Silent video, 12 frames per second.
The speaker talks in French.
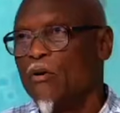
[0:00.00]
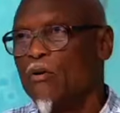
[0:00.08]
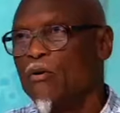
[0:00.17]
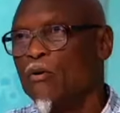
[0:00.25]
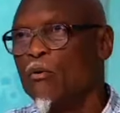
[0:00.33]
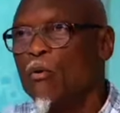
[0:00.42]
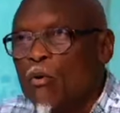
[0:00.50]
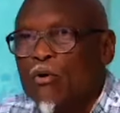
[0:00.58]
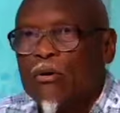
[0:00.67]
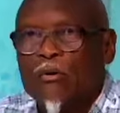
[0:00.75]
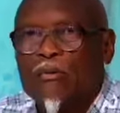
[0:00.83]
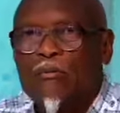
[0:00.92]
le
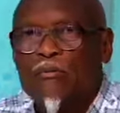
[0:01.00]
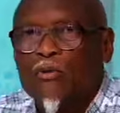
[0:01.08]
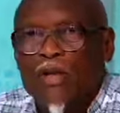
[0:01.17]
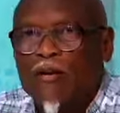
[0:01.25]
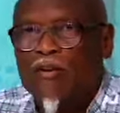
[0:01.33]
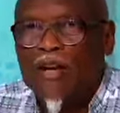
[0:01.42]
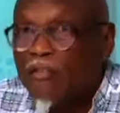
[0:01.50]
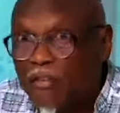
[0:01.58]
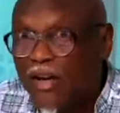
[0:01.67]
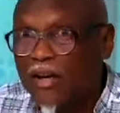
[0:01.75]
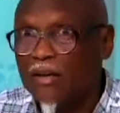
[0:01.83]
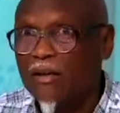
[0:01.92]
gros du travail à
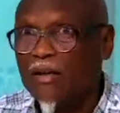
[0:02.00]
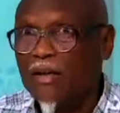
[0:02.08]
faire.